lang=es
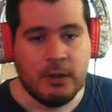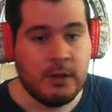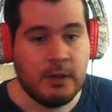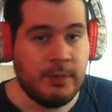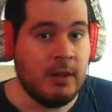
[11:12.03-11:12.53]

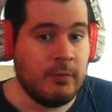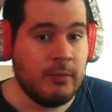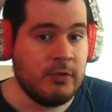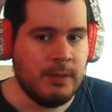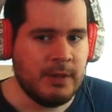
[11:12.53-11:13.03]
se pierden la
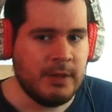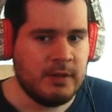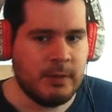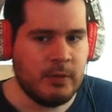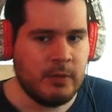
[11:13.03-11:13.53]
posibilidad de
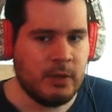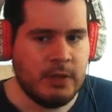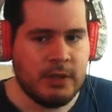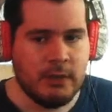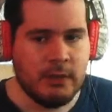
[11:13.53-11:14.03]
participar por la
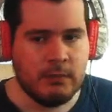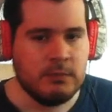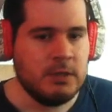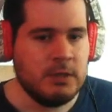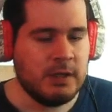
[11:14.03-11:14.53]
cuenta, ¿no?
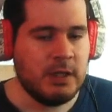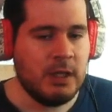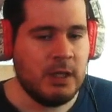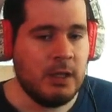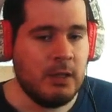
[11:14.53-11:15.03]
Así
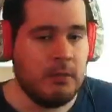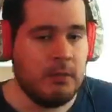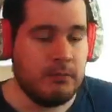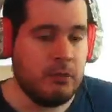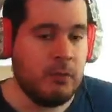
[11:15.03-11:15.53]
que,
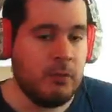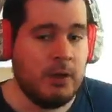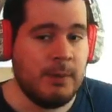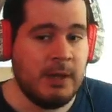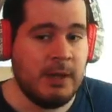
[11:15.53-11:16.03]
por lo menos
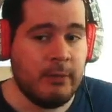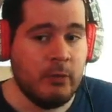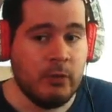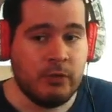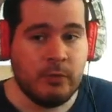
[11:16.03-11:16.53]
la palabra
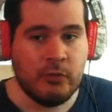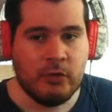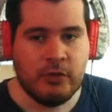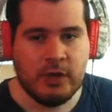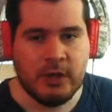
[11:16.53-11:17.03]
boludo sí puedo
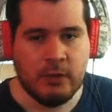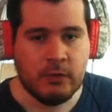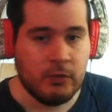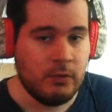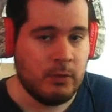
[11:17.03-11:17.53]
decirla, ¿no?
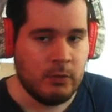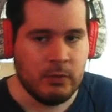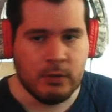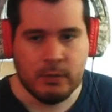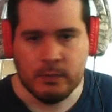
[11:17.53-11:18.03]
Son no
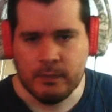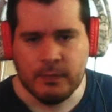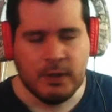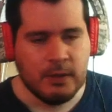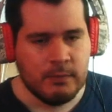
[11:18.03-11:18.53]
boludo, ¿no?
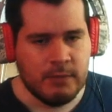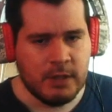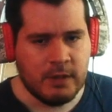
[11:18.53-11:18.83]
Bien,